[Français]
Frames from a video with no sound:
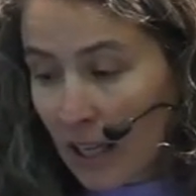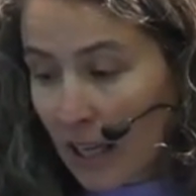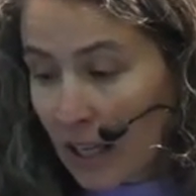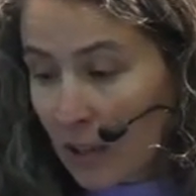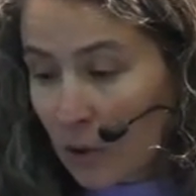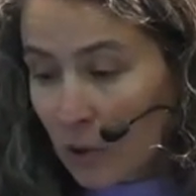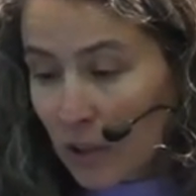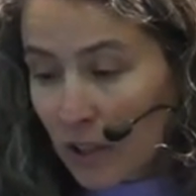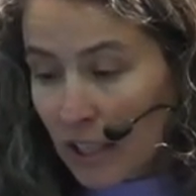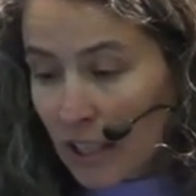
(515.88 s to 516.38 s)

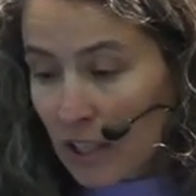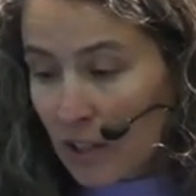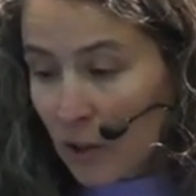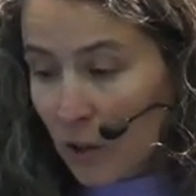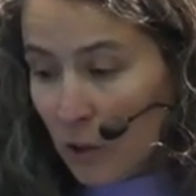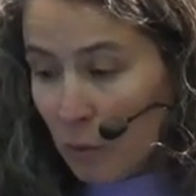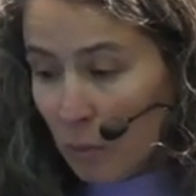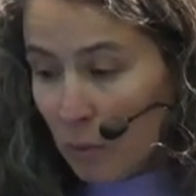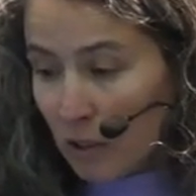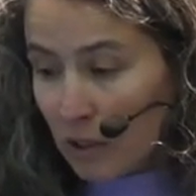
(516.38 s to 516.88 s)
Un autre
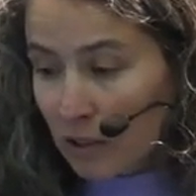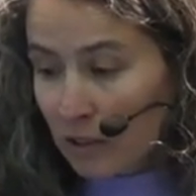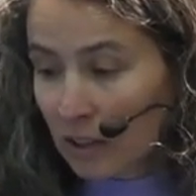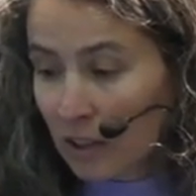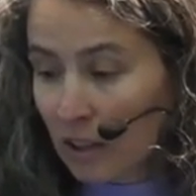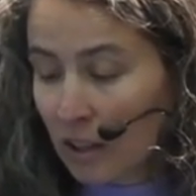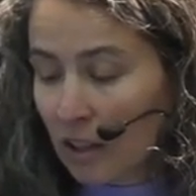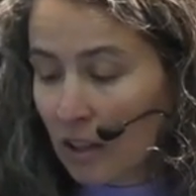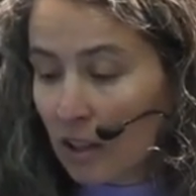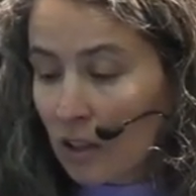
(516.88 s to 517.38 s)
exemple,
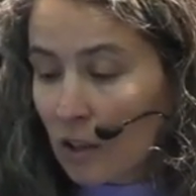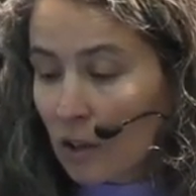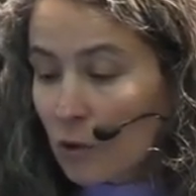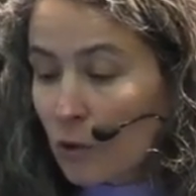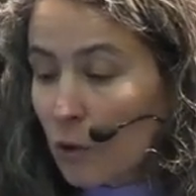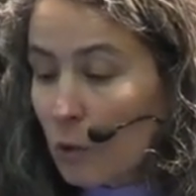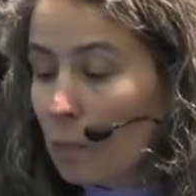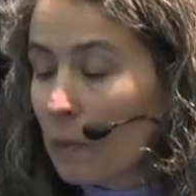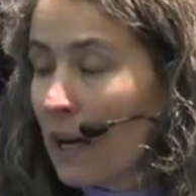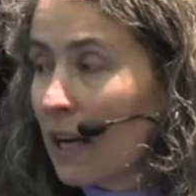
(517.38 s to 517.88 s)

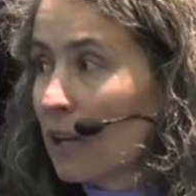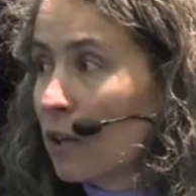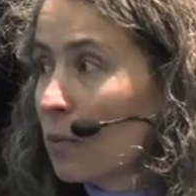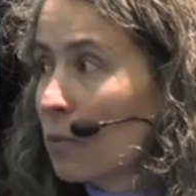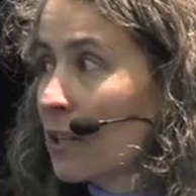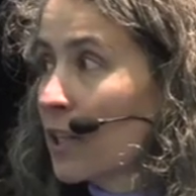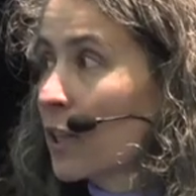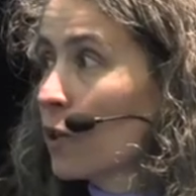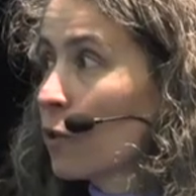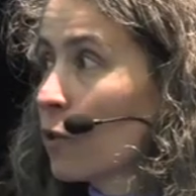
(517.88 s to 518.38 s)
quand on parle en
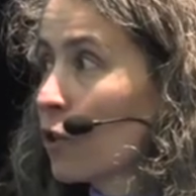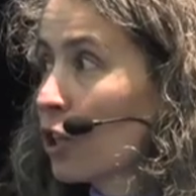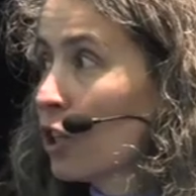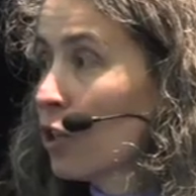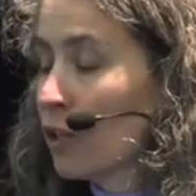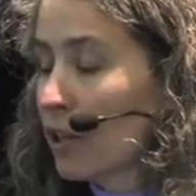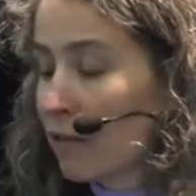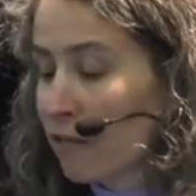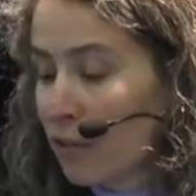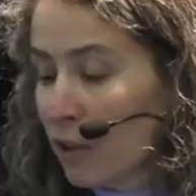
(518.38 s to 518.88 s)
psychologie
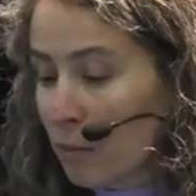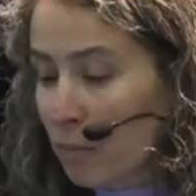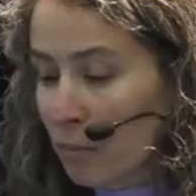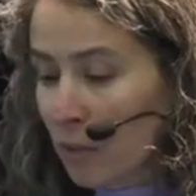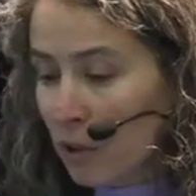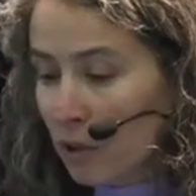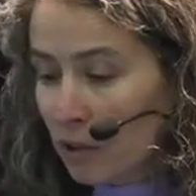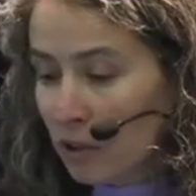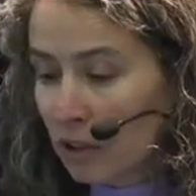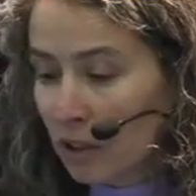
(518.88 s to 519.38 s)
du
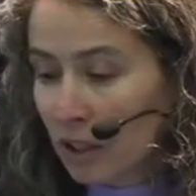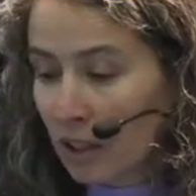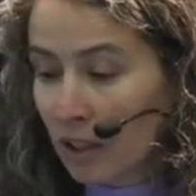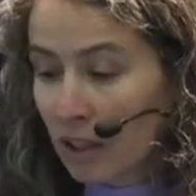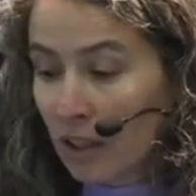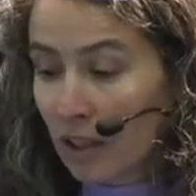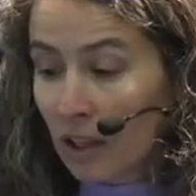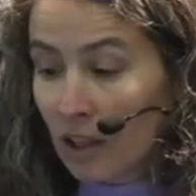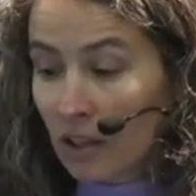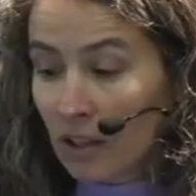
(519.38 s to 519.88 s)
développement
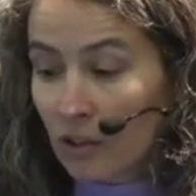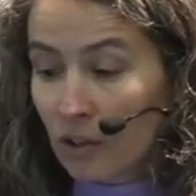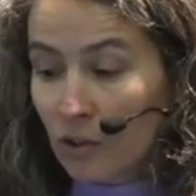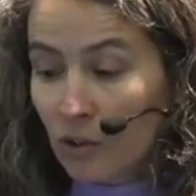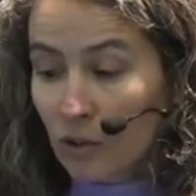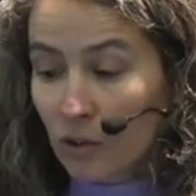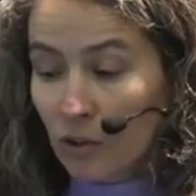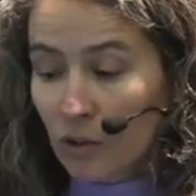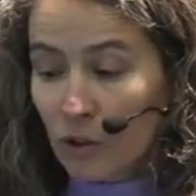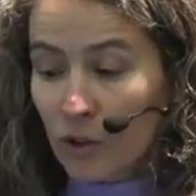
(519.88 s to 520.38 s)

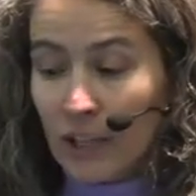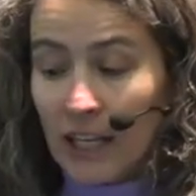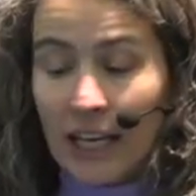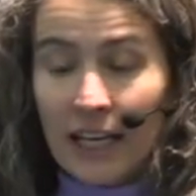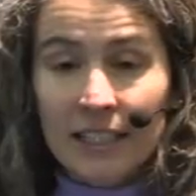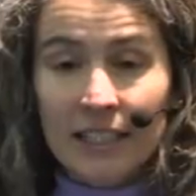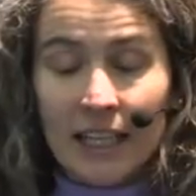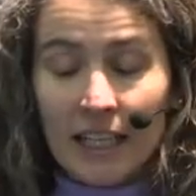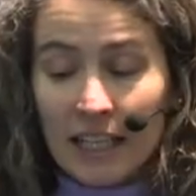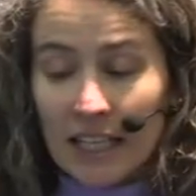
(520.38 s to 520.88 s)
du
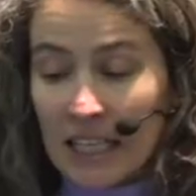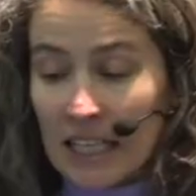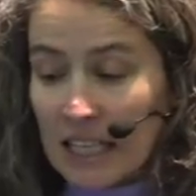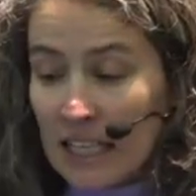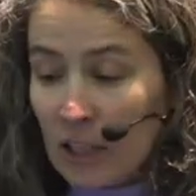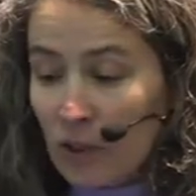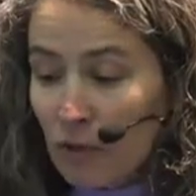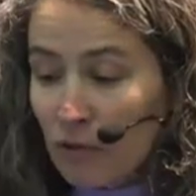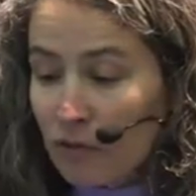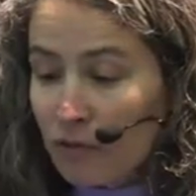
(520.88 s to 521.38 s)
caractère
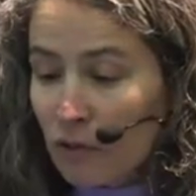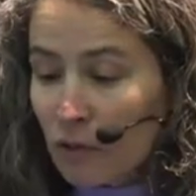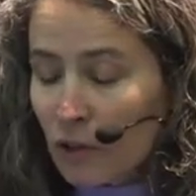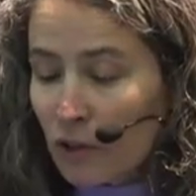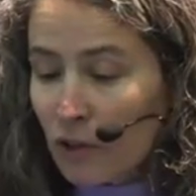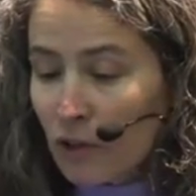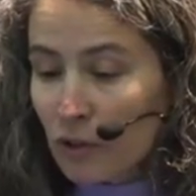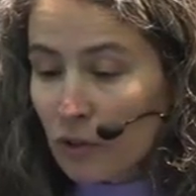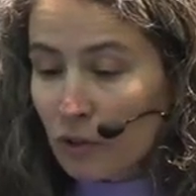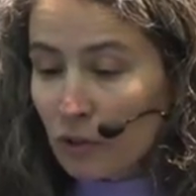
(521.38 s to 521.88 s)
inné d'une
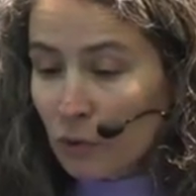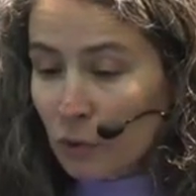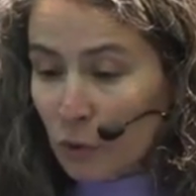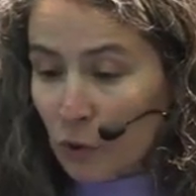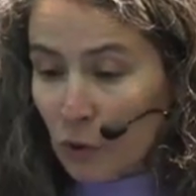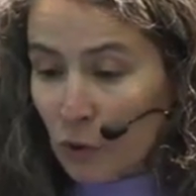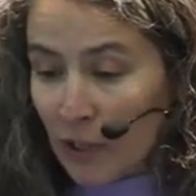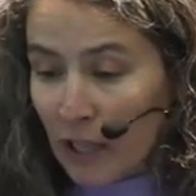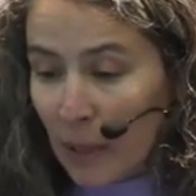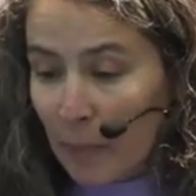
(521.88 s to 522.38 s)
fonction,
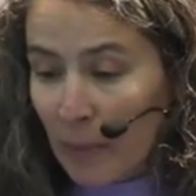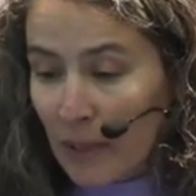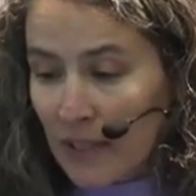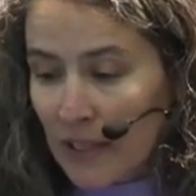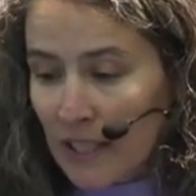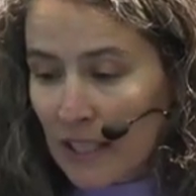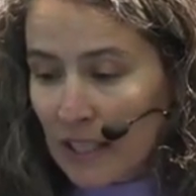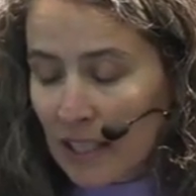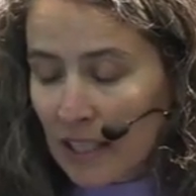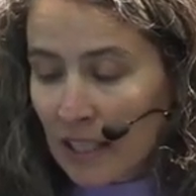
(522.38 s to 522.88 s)
d'une
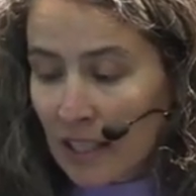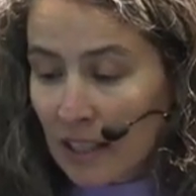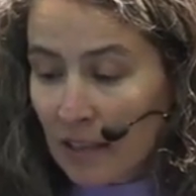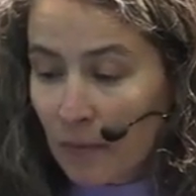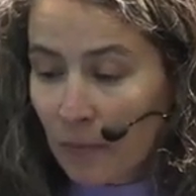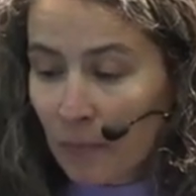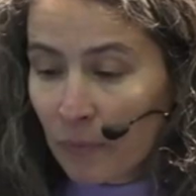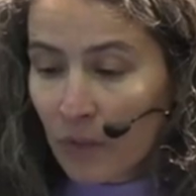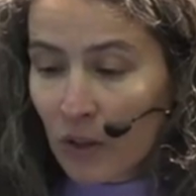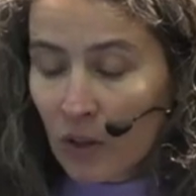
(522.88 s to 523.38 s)
capacité
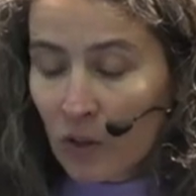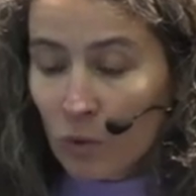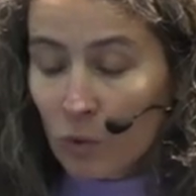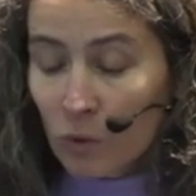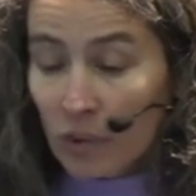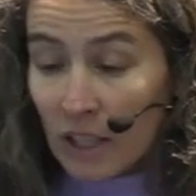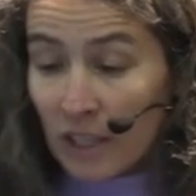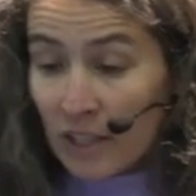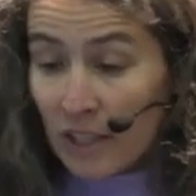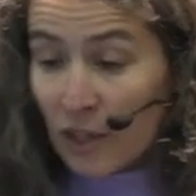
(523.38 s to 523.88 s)

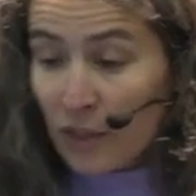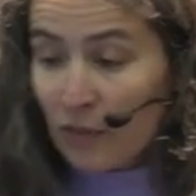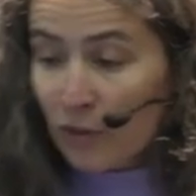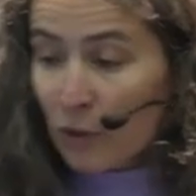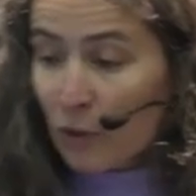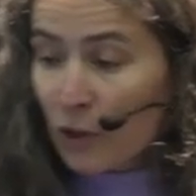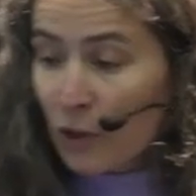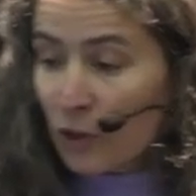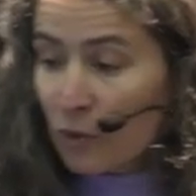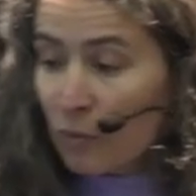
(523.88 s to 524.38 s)
ou d'un
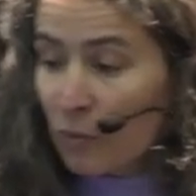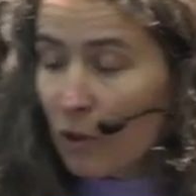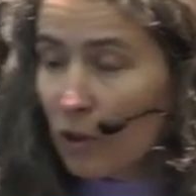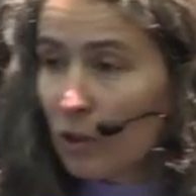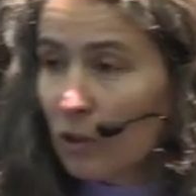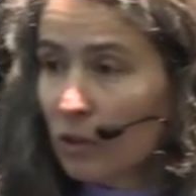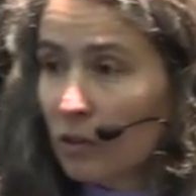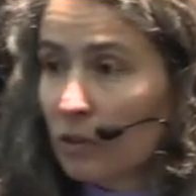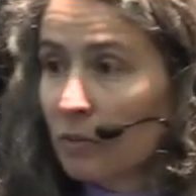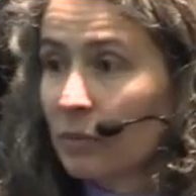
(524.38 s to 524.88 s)

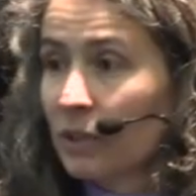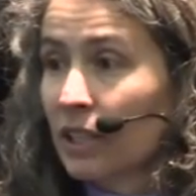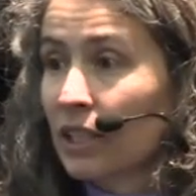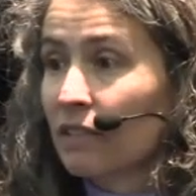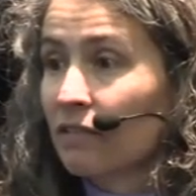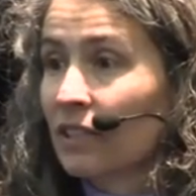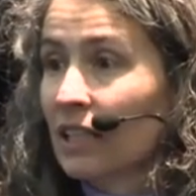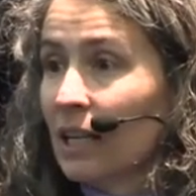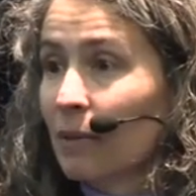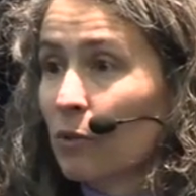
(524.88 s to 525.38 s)
dysfonctionnement, bien
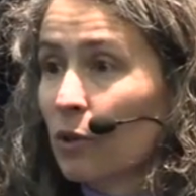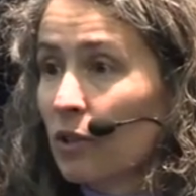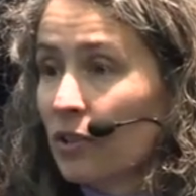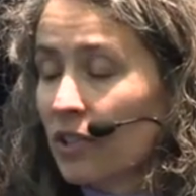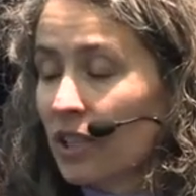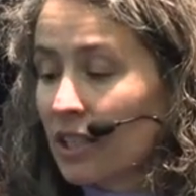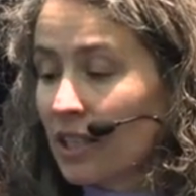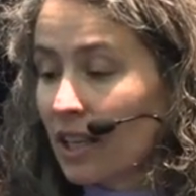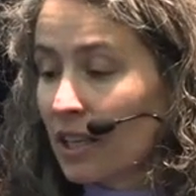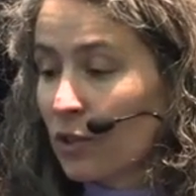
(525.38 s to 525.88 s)
évidemment,
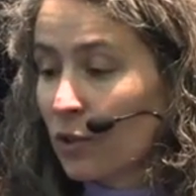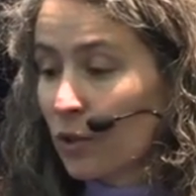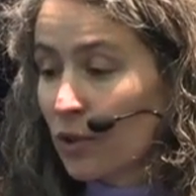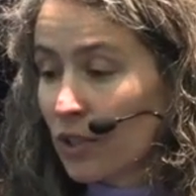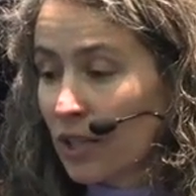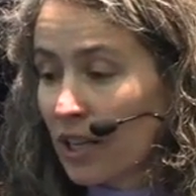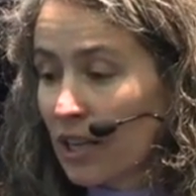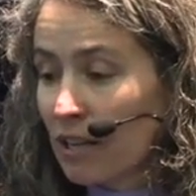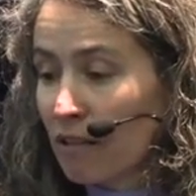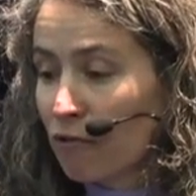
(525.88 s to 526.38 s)
c'est très
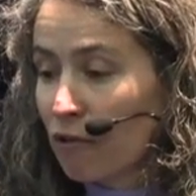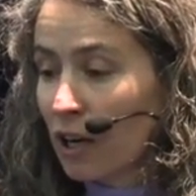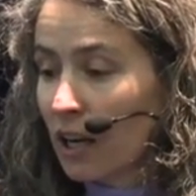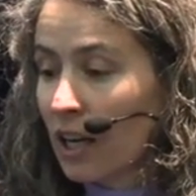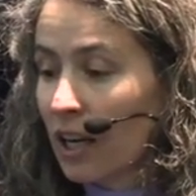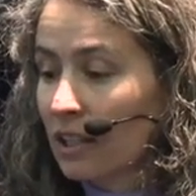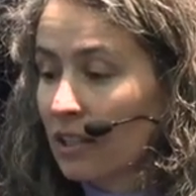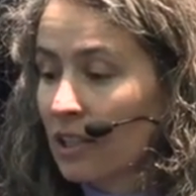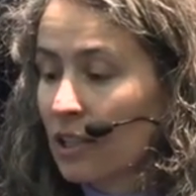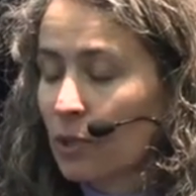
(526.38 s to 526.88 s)
utile, voire
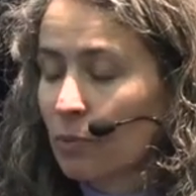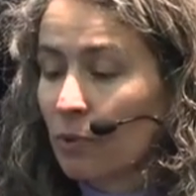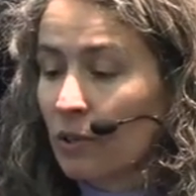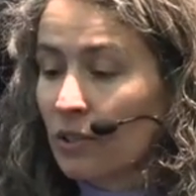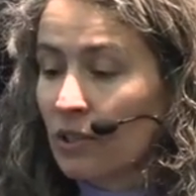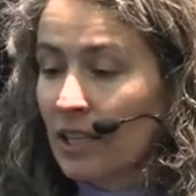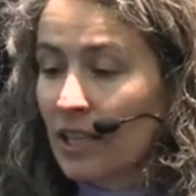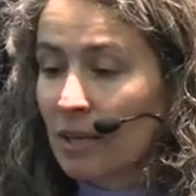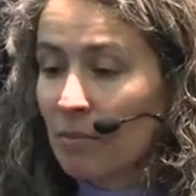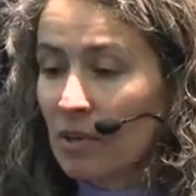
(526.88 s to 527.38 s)

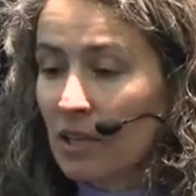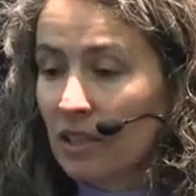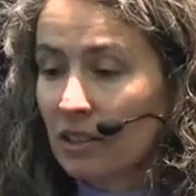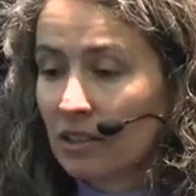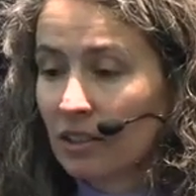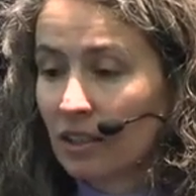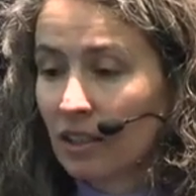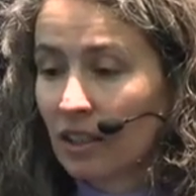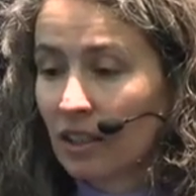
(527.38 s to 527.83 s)
indispensable,